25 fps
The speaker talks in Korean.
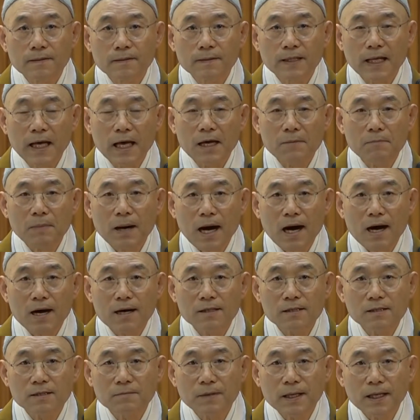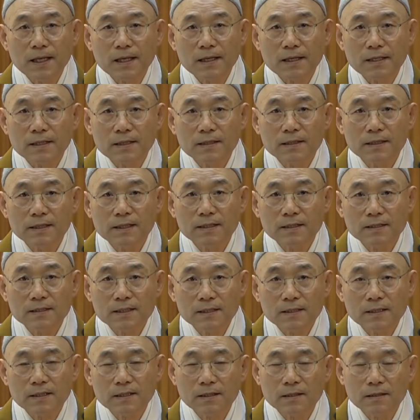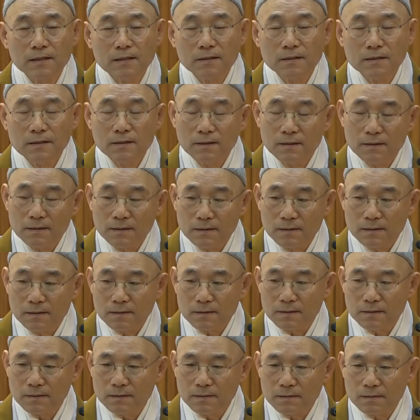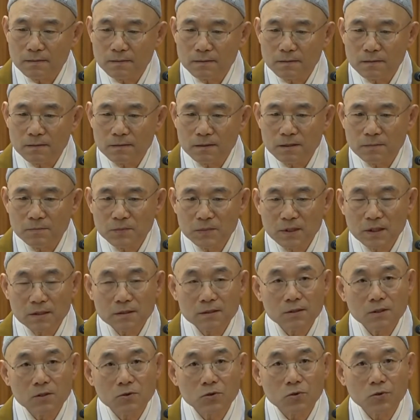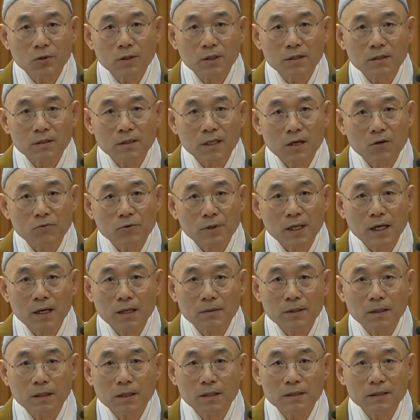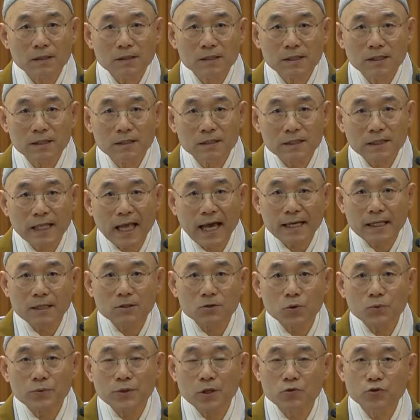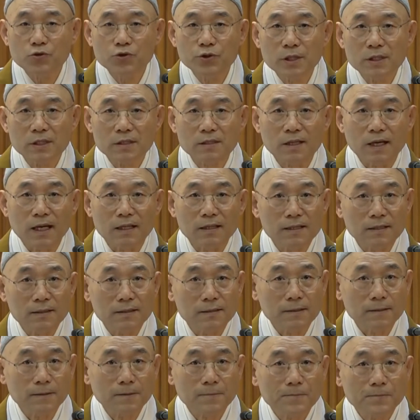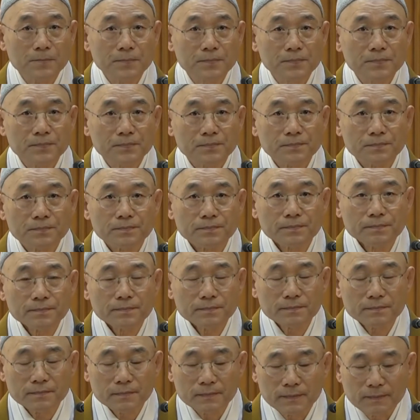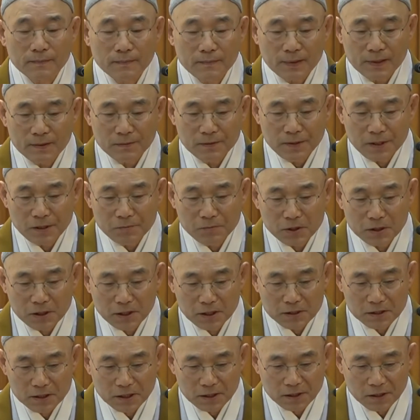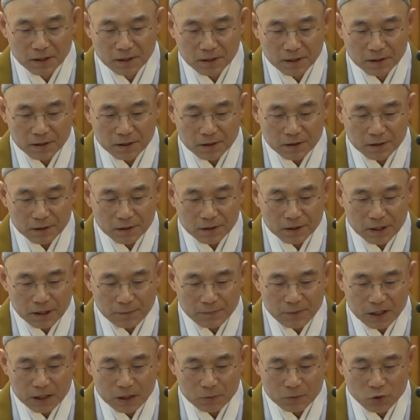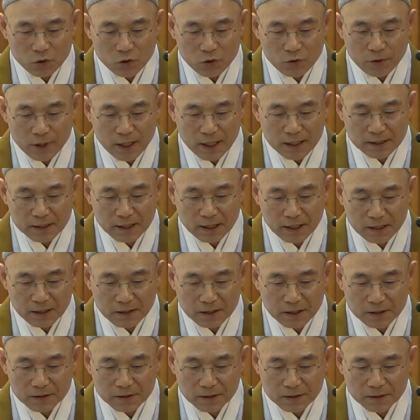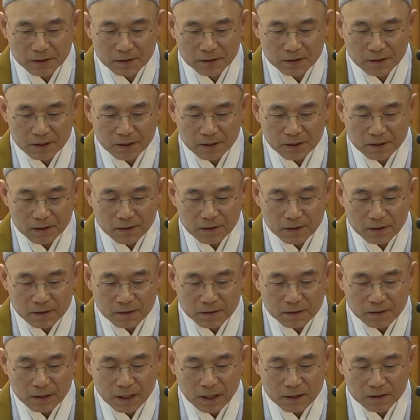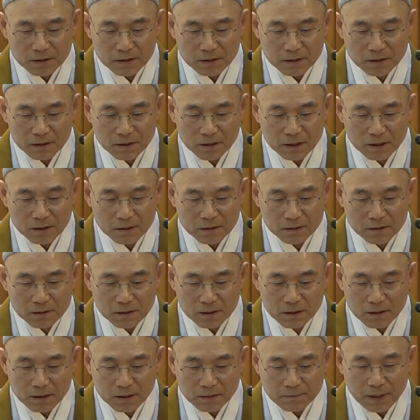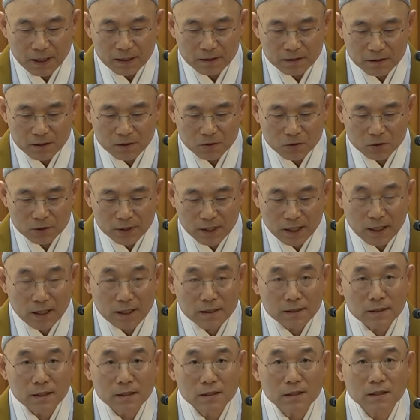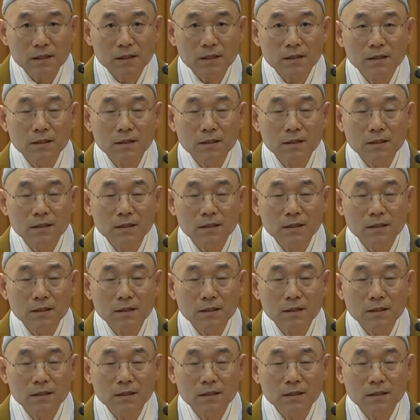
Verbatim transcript: 내 마음에 이것이 그 심정적으로 이것이 탁 손에 쥐어지들 않았거든. 근데 이번에 이제 이 미륵불 용화의사에 대해서 다시 이렇게 받들고 차한차니